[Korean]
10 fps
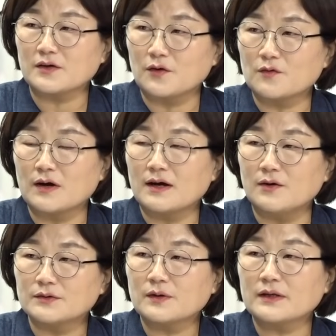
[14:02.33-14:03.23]

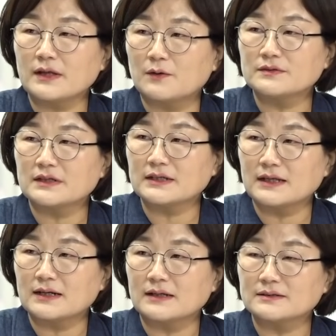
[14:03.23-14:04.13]
결과가 어떻게 나오느냐에
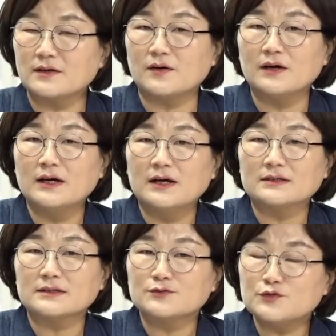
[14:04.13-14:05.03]
따라서
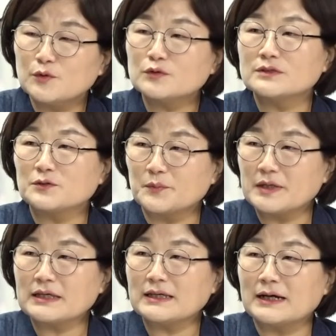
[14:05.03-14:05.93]
특히 후보들도
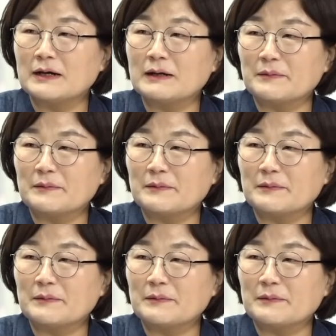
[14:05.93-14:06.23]
피가